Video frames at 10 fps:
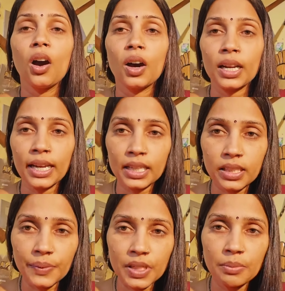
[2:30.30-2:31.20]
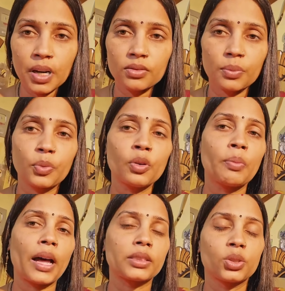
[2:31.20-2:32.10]
और एक सबसे महत्वपूर्ण
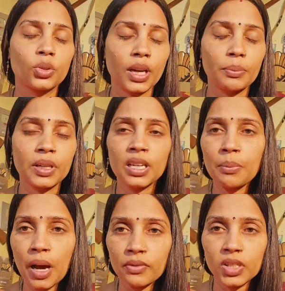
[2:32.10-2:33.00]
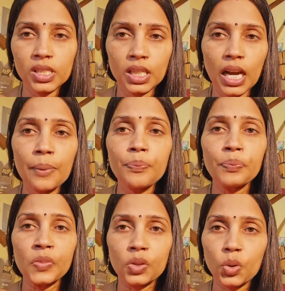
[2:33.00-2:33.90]
बात जो है बीना मानवी जी का
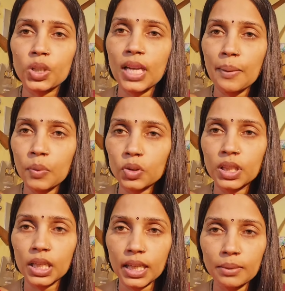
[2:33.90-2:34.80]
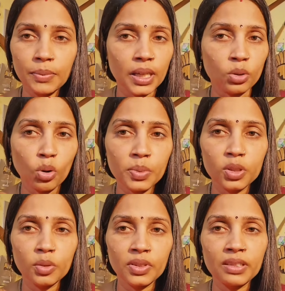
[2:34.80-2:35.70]
जो कि आप लोग देखे मैं दो
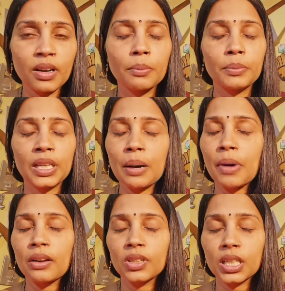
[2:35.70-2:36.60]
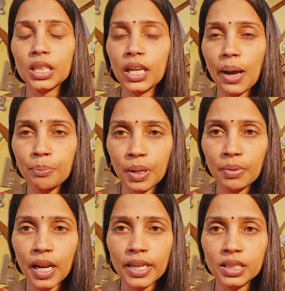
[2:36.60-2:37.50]
वीडियो बीना मानवी के खिलाफ मैं
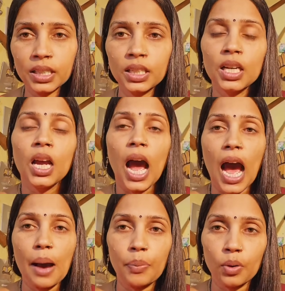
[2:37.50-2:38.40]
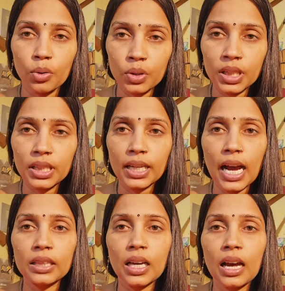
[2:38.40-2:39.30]
बनाई थी आप लोगों ने
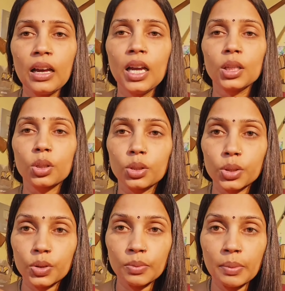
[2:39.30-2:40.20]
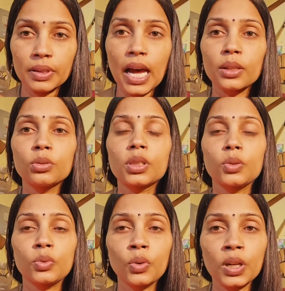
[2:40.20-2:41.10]
देखा था तो दोस्तों मैं बता दू कि
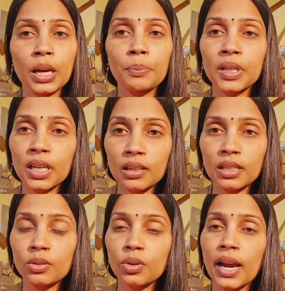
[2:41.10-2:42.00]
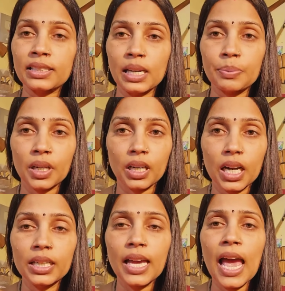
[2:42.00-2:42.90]
उन्होंने अपनी गलती को एक्सेप्ट
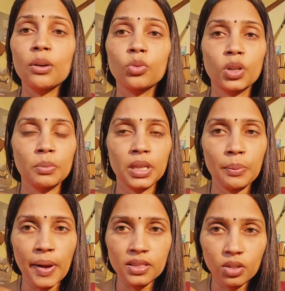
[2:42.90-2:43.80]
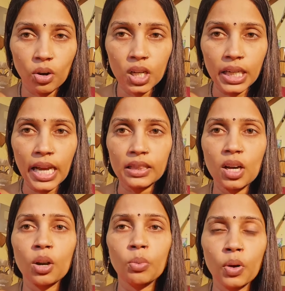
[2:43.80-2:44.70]
कर लिया है उन्होंने उन्होंने मेरे पास कॉल किया
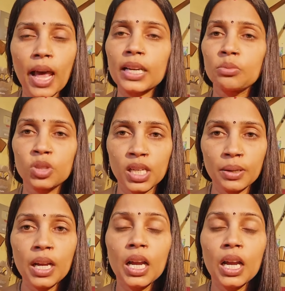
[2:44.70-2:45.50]
था और बोला कि मुझे